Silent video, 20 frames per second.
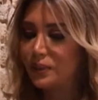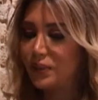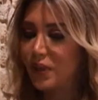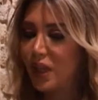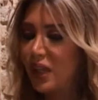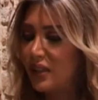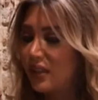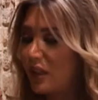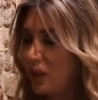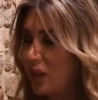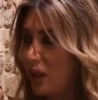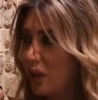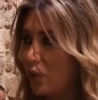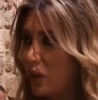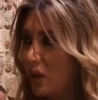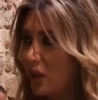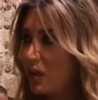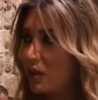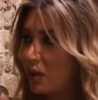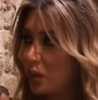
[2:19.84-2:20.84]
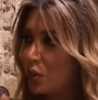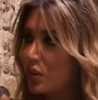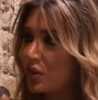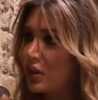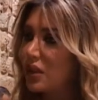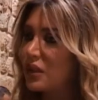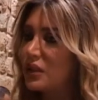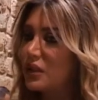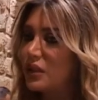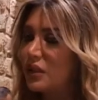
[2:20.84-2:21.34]
إحدى الحوارات أو
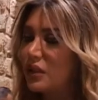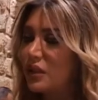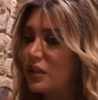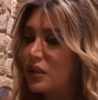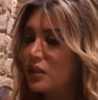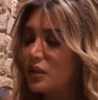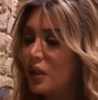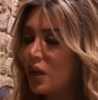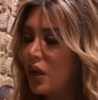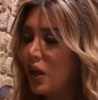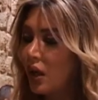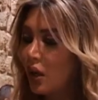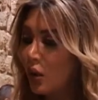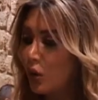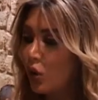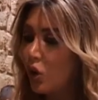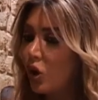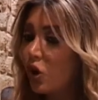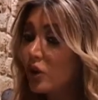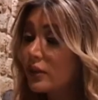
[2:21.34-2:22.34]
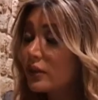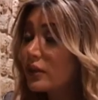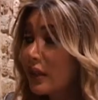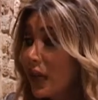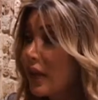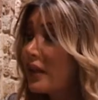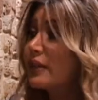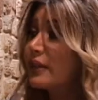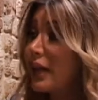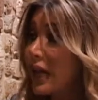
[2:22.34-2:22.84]
التغطيات وهون
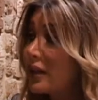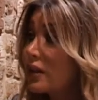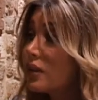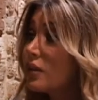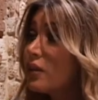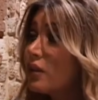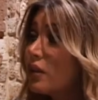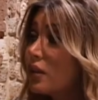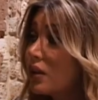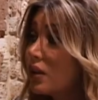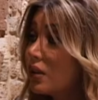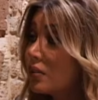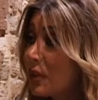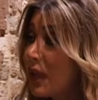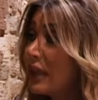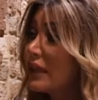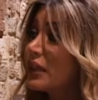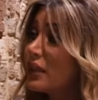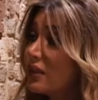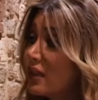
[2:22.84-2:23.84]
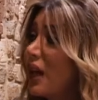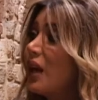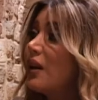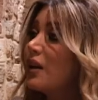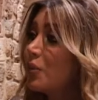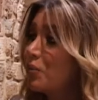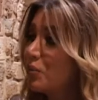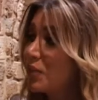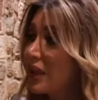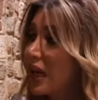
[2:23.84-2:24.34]
كانت عن معركة
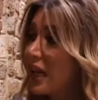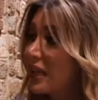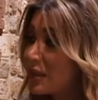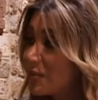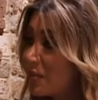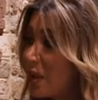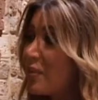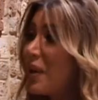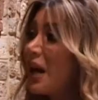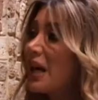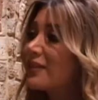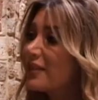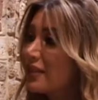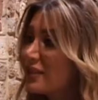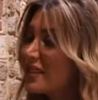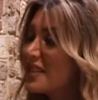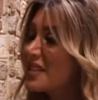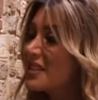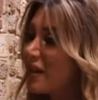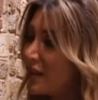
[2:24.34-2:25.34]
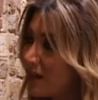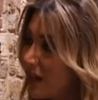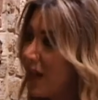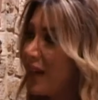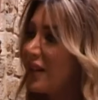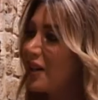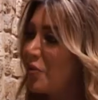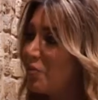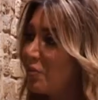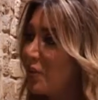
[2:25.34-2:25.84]
حلب كانت ما بعد انتصار
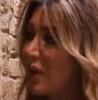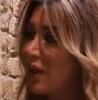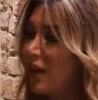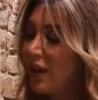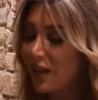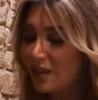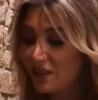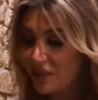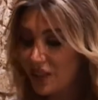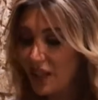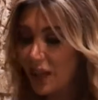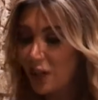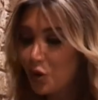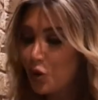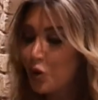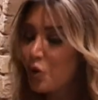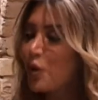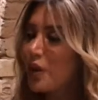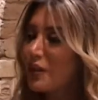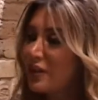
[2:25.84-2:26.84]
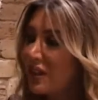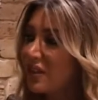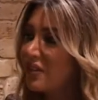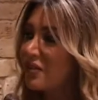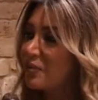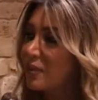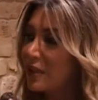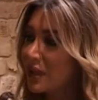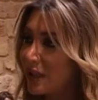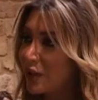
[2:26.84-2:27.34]
حلب فكان هو
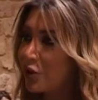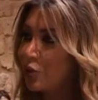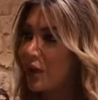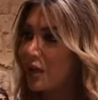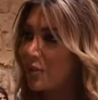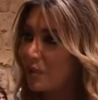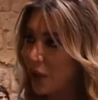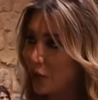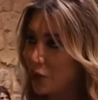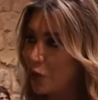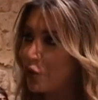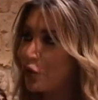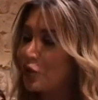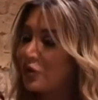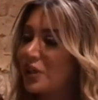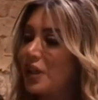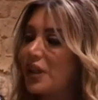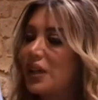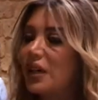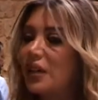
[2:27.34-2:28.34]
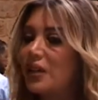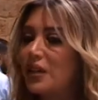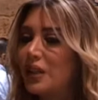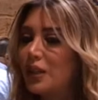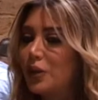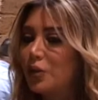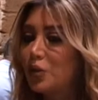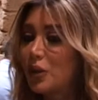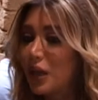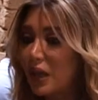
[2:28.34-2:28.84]
ضيف بندوة مع ضيوف
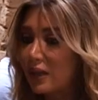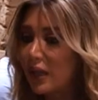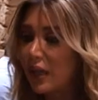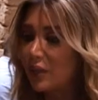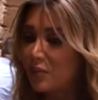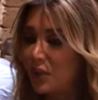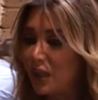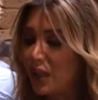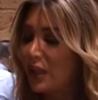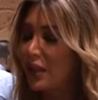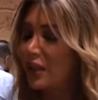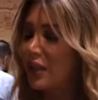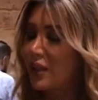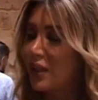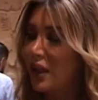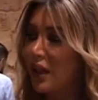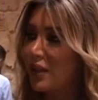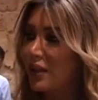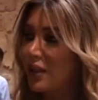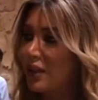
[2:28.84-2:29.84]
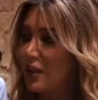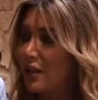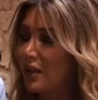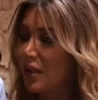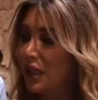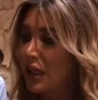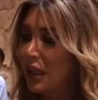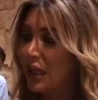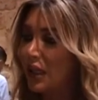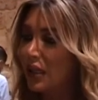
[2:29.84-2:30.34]
آخرين وكان عم يحكي على
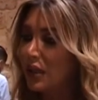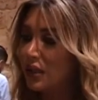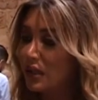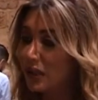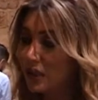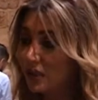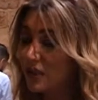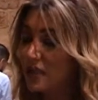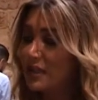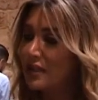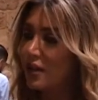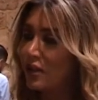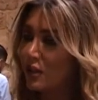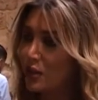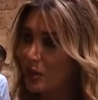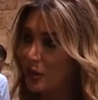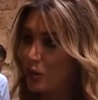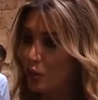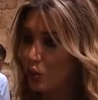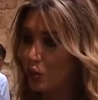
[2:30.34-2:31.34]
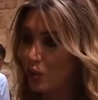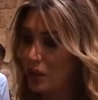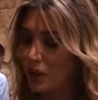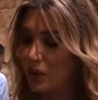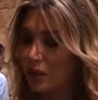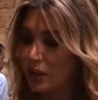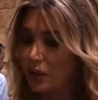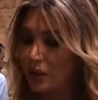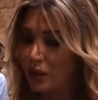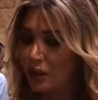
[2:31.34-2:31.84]
الانتصار
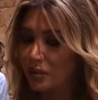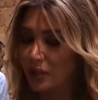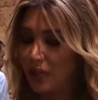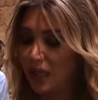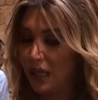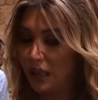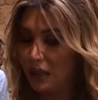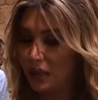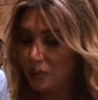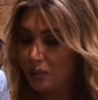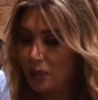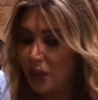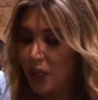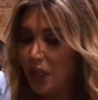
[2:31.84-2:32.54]
السوري بحلب